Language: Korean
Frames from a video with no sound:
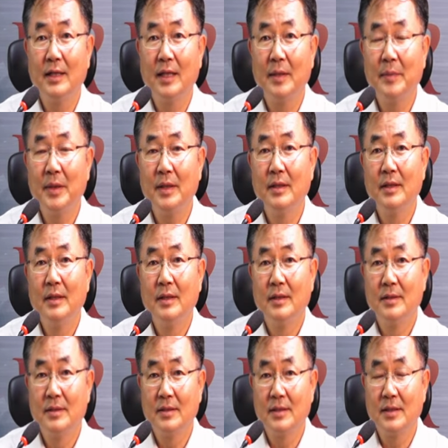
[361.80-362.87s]
되면
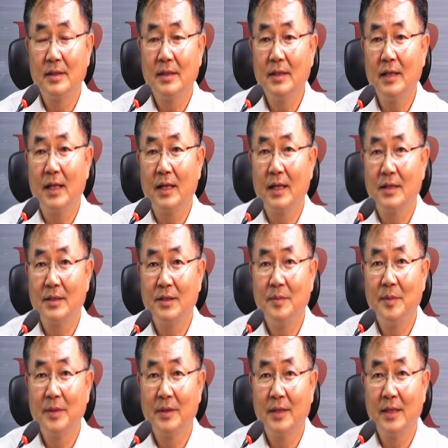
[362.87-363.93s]
즉시 아까
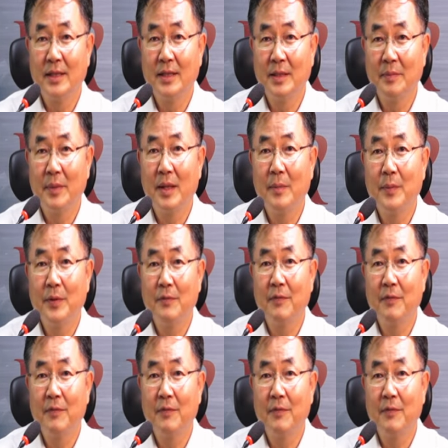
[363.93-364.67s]
설명드린 이 파워포인트